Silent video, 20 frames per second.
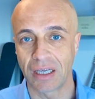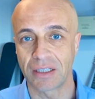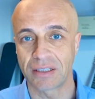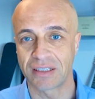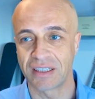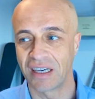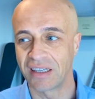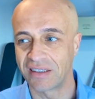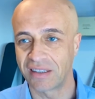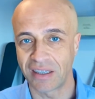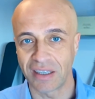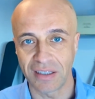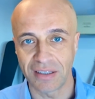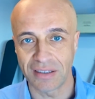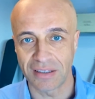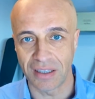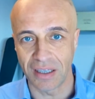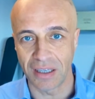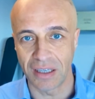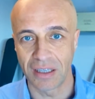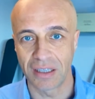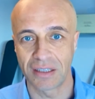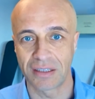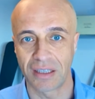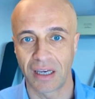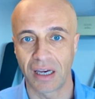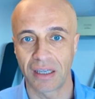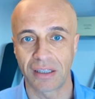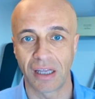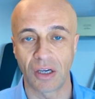se è triste, se
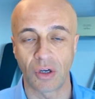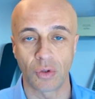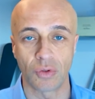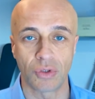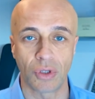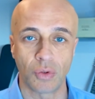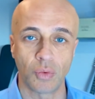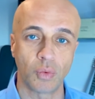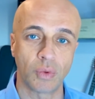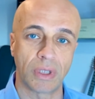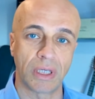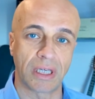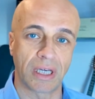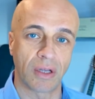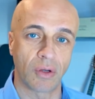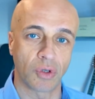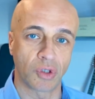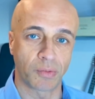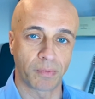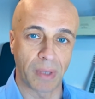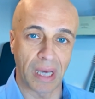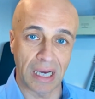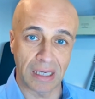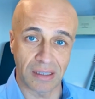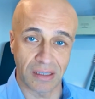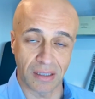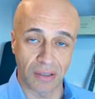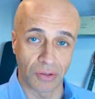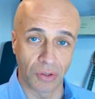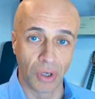ha dei contenuti che lo
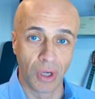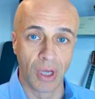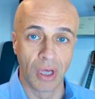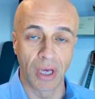spiazzano,